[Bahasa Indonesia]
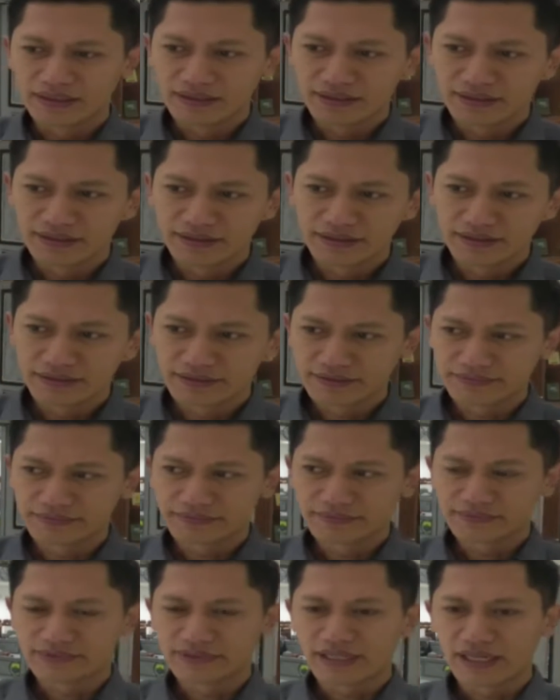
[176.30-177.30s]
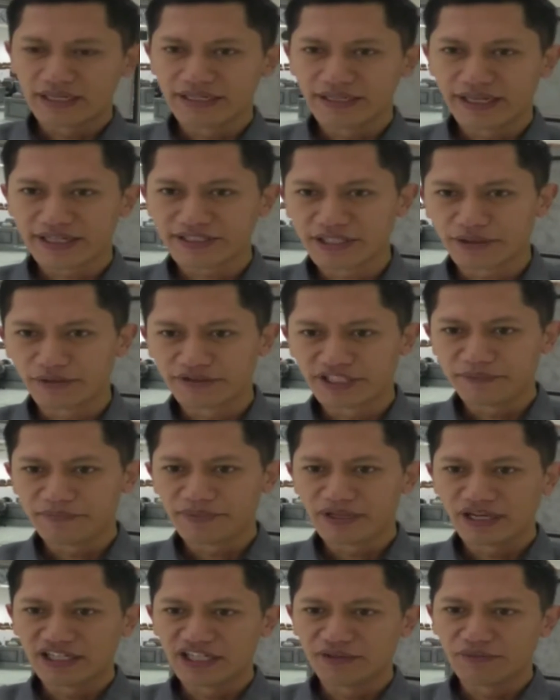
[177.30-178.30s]
Eh, tadi
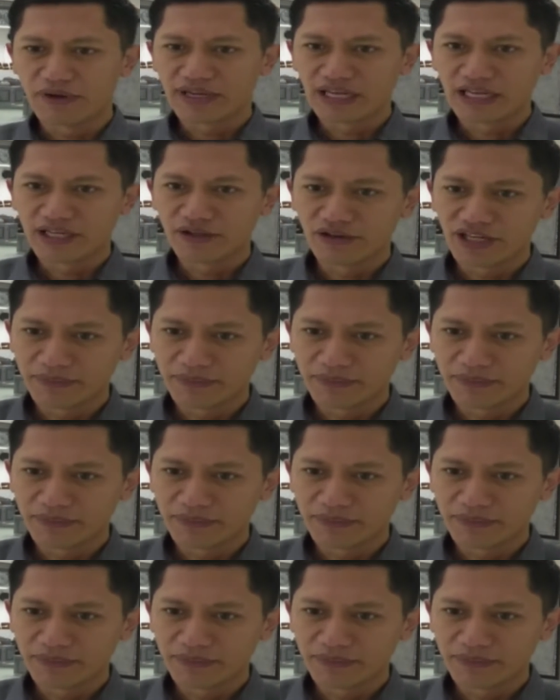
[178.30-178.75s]
eksekutif yang diwakili